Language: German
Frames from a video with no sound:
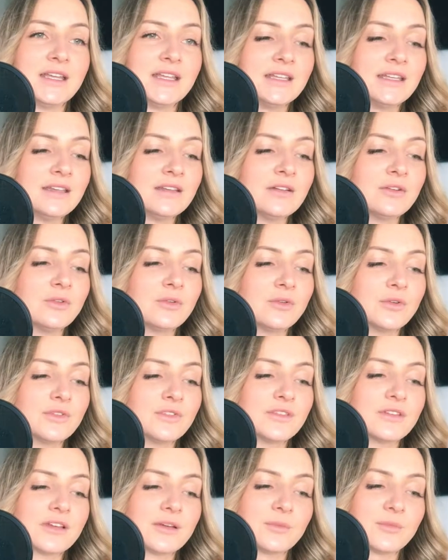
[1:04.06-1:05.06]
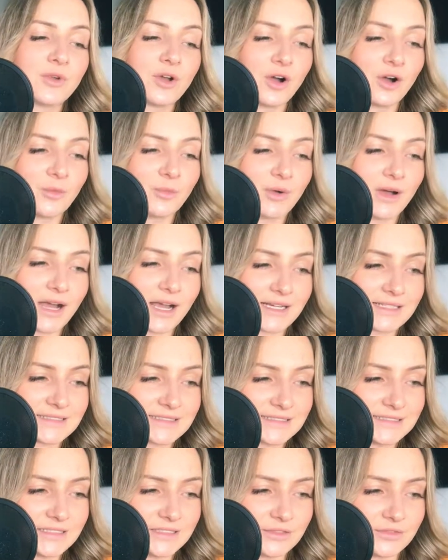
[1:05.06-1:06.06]
in unserem Körper
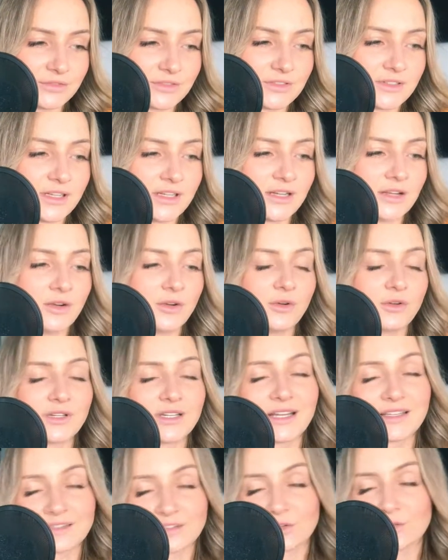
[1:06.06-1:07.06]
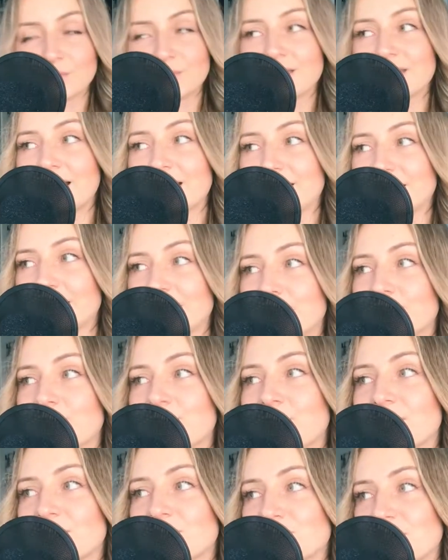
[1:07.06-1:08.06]
aktiv und kann somit halt
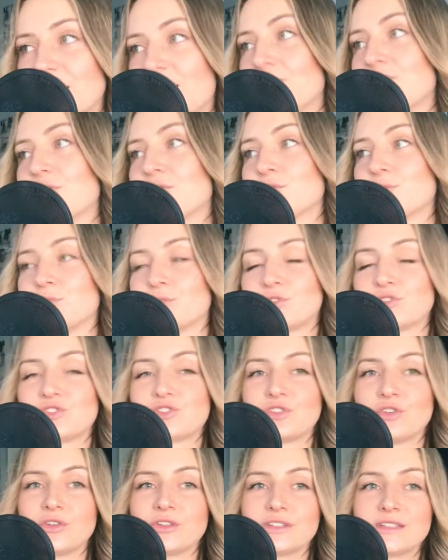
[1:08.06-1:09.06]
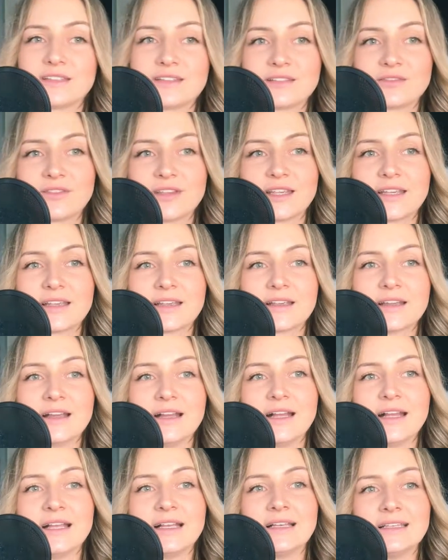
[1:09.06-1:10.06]
eben den Schlafrhythmus stören. Deswegen
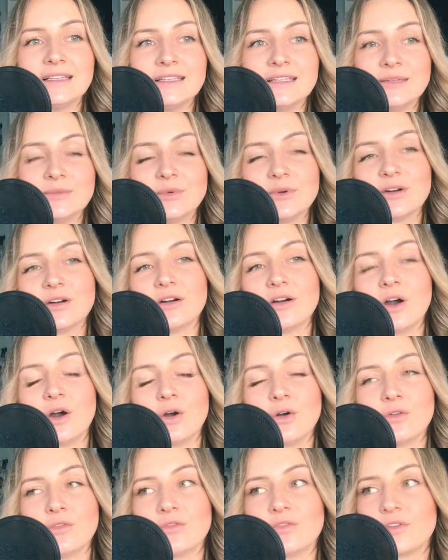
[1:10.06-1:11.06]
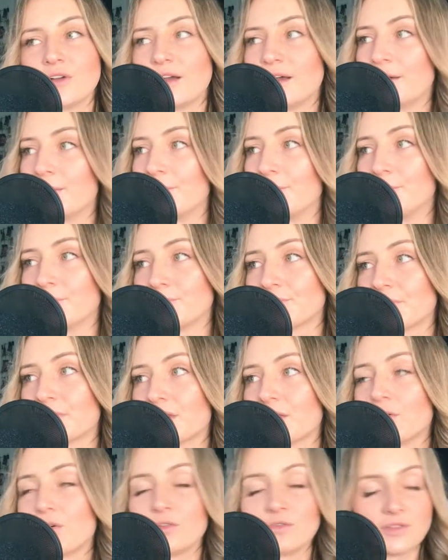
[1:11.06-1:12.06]
lieber auf ähm,
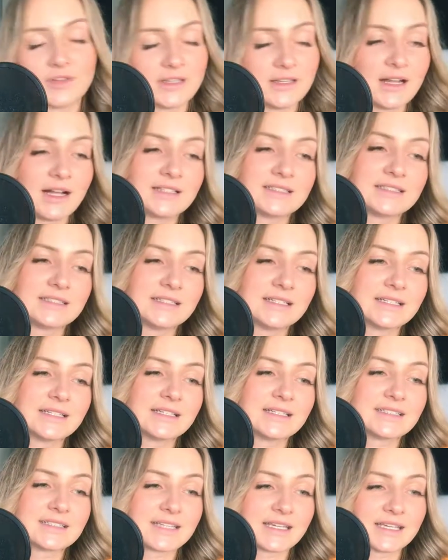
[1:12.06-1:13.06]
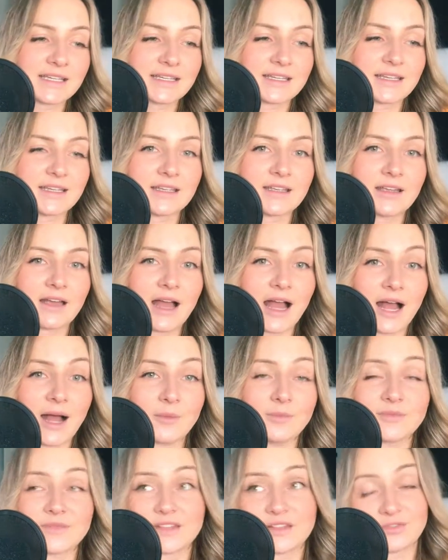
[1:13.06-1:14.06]
koffeinhaltige Getränke
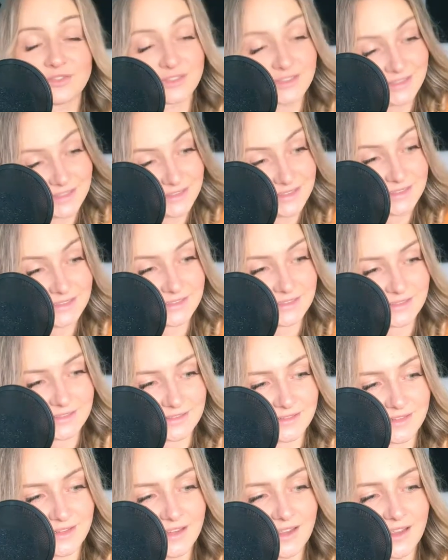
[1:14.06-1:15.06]
abends verzichten.